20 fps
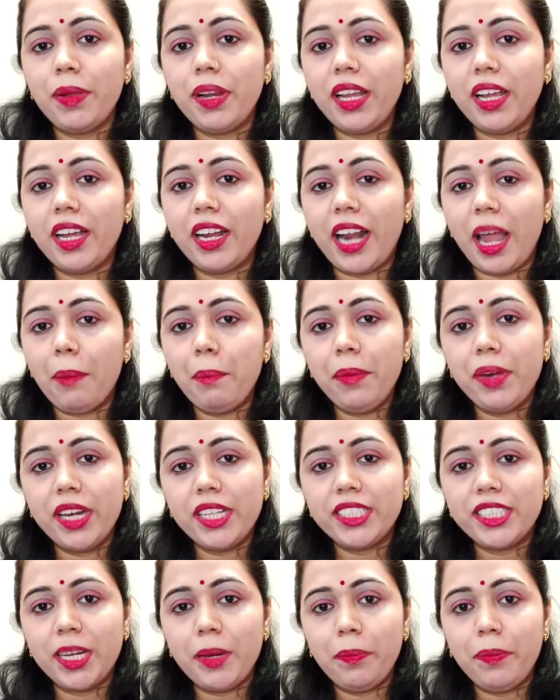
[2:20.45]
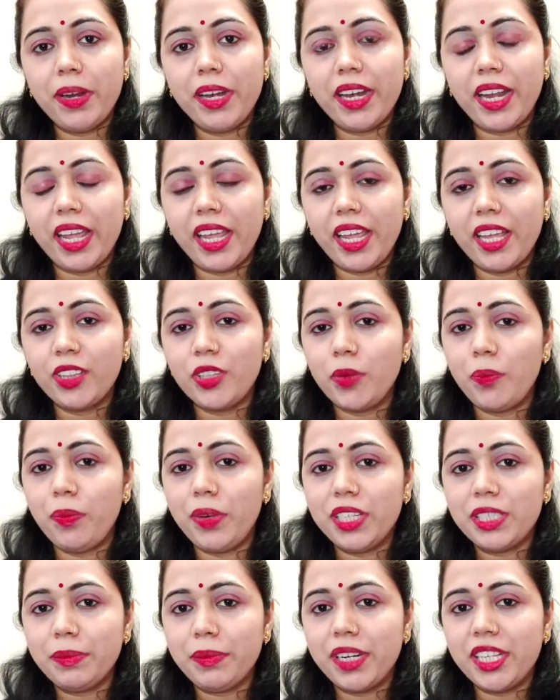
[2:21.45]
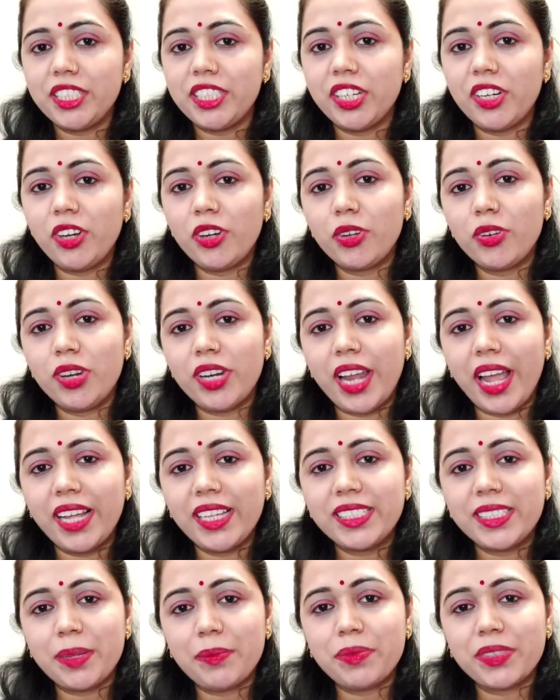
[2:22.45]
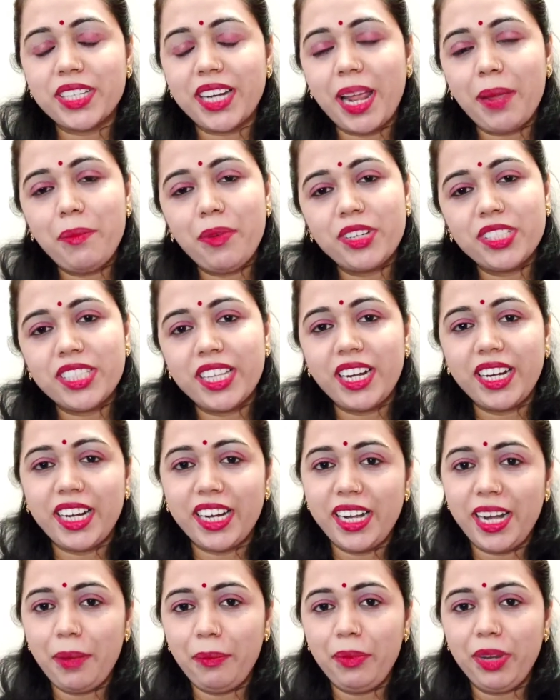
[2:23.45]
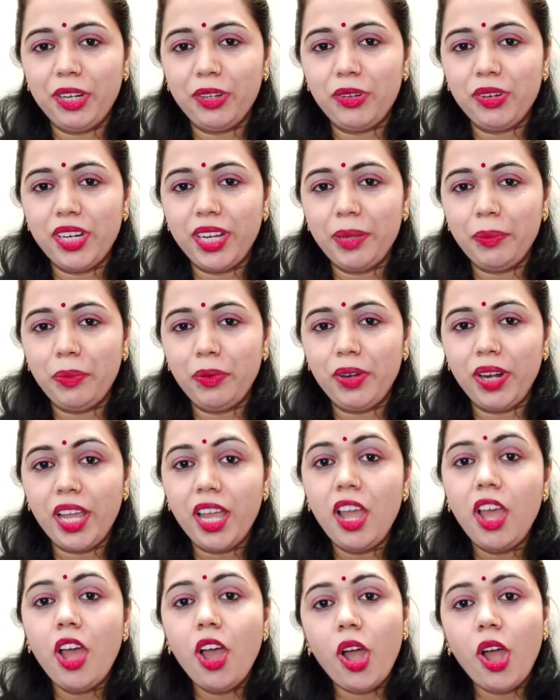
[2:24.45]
पहले अगर आप मेरे चैनल पर नए हैं तो प्लीज़ मेरे चैनल को लाइक सब्सक्राइब और शेयर करना बिल्कुल नहीं भूलें